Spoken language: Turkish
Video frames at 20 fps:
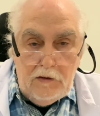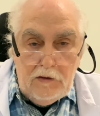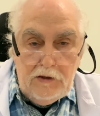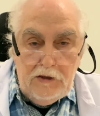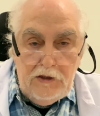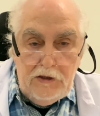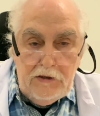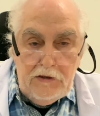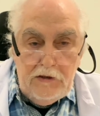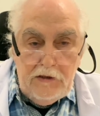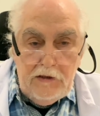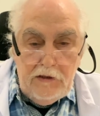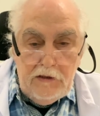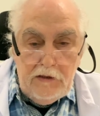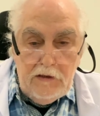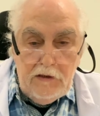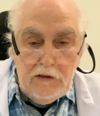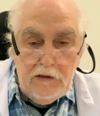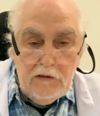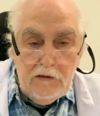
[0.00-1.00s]

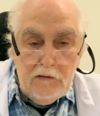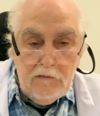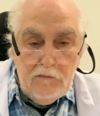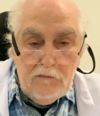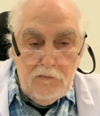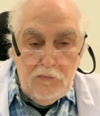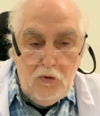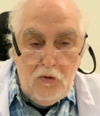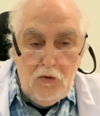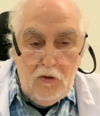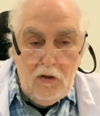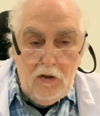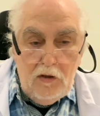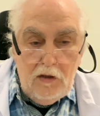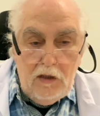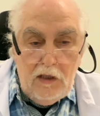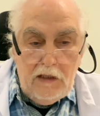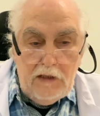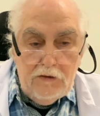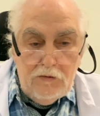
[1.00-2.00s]
Hindi bu
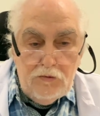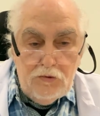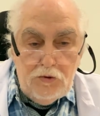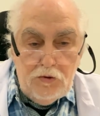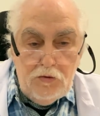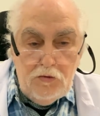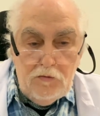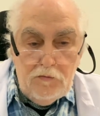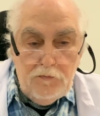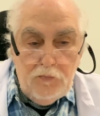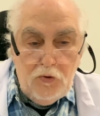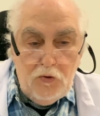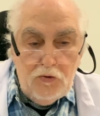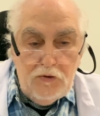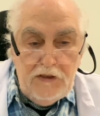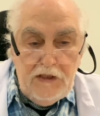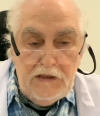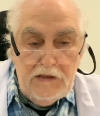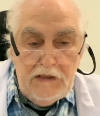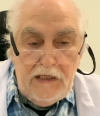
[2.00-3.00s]
an için
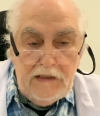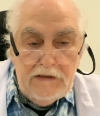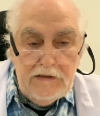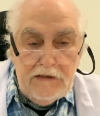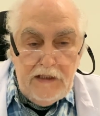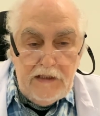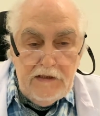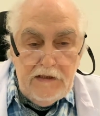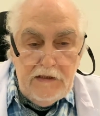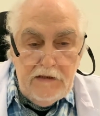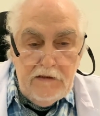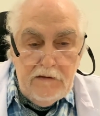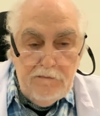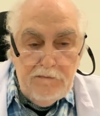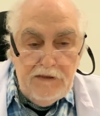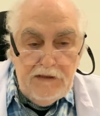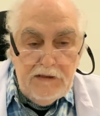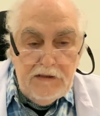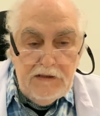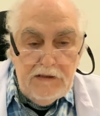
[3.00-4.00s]
proteinden zengin
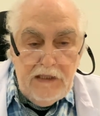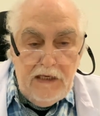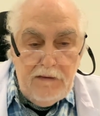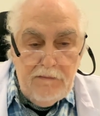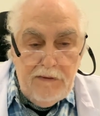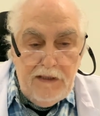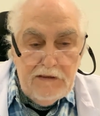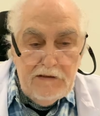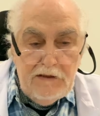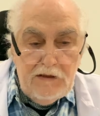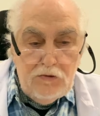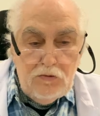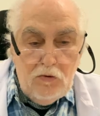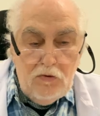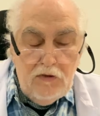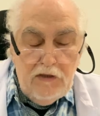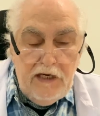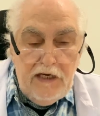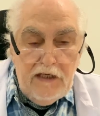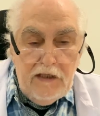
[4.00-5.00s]
bir gıda maddesi
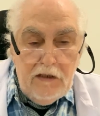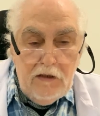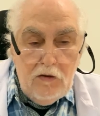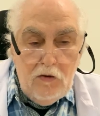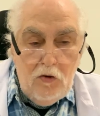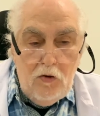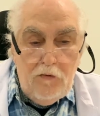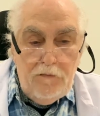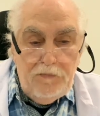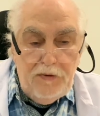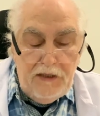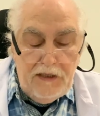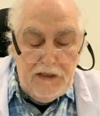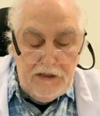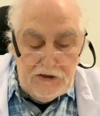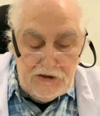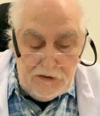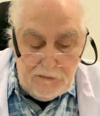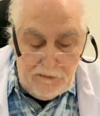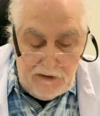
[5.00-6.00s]
olarak ön plana
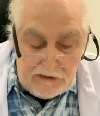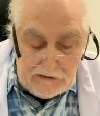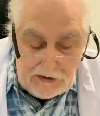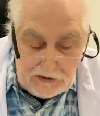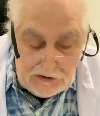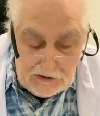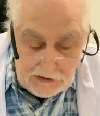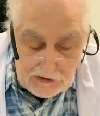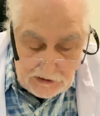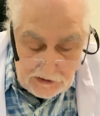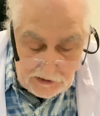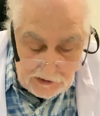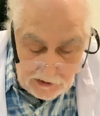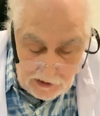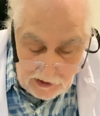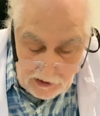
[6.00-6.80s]
çıkmaktadır.